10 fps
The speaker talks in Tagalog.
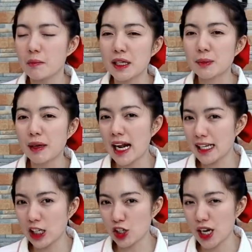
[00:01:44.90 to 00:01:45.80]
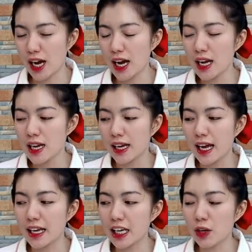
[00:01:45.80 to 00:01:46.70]
mas malasa siya.
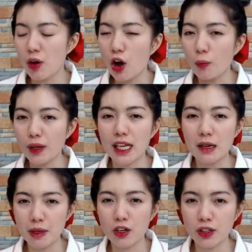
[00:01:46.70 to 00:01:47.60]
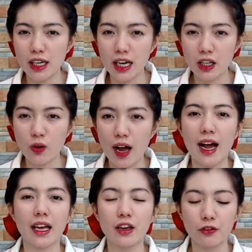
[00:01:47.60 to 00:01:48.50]
Kaya ang ginawa ko, pinalamig ko na lang yung
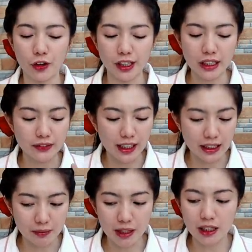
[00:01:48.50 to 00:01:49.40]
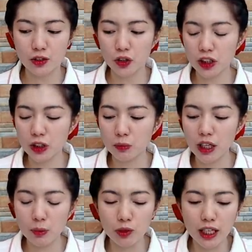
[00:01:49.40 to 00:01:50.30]
aking 45 minutes. So,
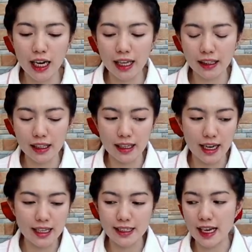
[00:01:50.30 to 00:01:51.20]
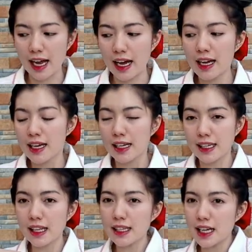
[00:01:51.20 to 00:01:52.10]
sisimulan muna natin guys ha.
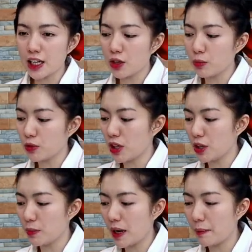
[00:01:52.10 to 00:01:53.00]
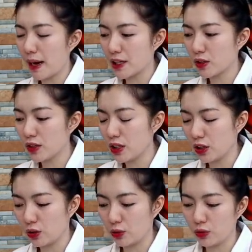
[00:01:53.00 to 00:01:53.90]
Set aside ko muna yung mga baso
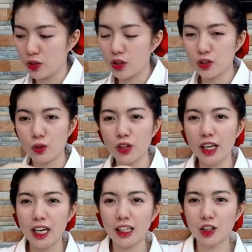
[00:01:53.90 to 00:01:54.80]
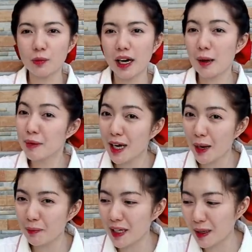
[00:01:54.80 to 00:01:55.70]
dito. So, kung nakikita nyo, marami na
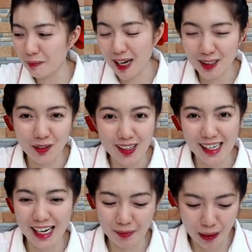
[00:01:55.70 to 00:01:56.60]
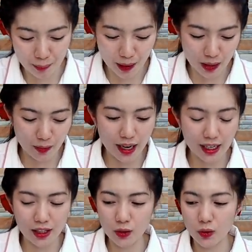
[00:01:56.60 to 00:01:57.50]
kapilang baso kasi
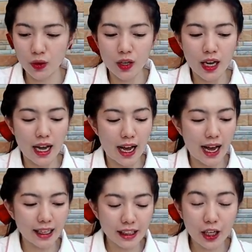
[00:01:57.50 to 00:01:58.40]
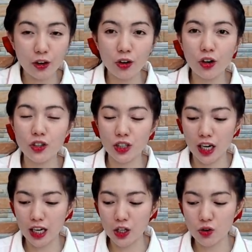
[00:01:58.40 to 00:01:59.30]
nagpapagawa rin yung ate ko,
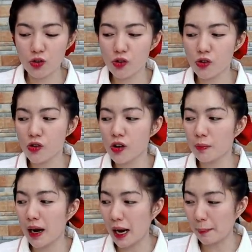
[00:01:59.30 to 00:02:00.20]
tsaka yung mga